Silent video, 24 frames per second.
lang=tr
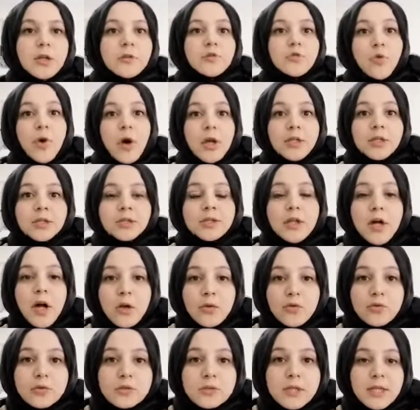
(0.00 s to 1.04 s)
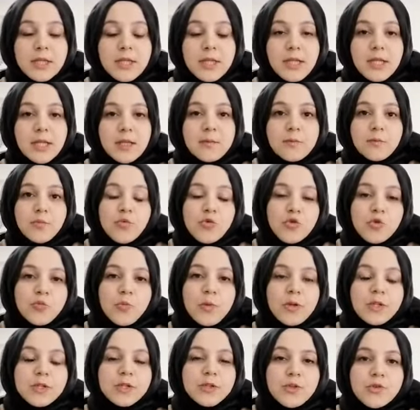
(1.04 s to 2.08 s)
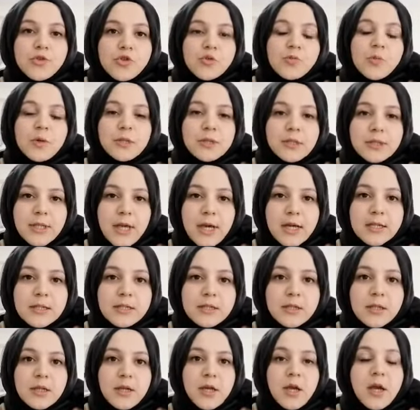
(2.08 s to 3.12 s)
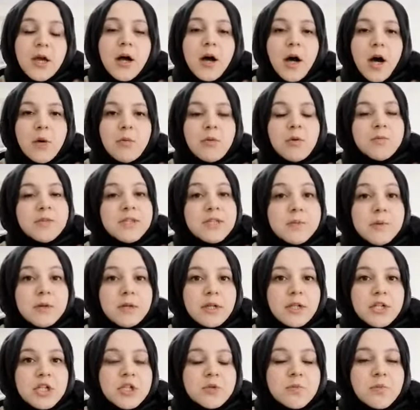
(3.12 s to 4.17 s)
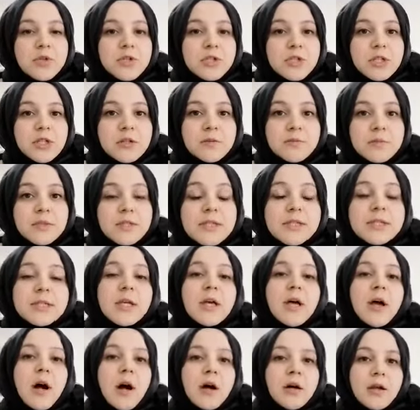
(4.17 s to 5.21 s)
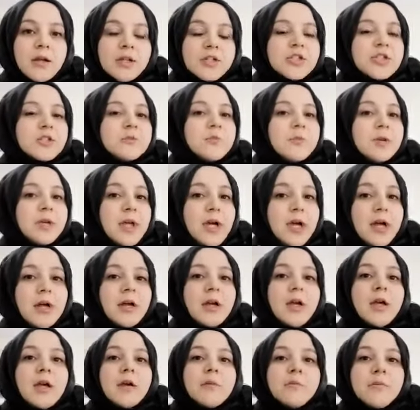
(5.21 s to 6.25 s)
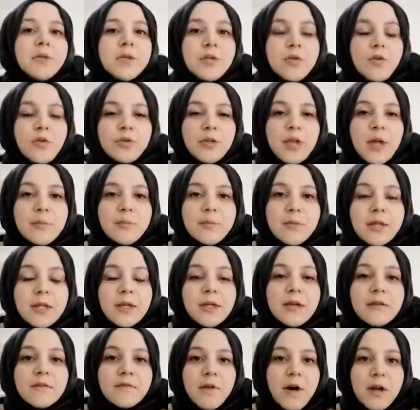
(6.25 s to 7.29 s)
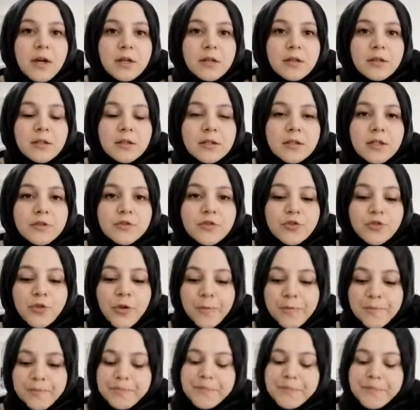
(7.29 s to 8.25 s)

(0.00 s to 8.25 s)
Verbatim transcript: Doğanın kanunu gereği büyük balık küçük balığı yer. Ama bizim araştırmacılarımız araştırmaya bir önemli farklılık katıyor.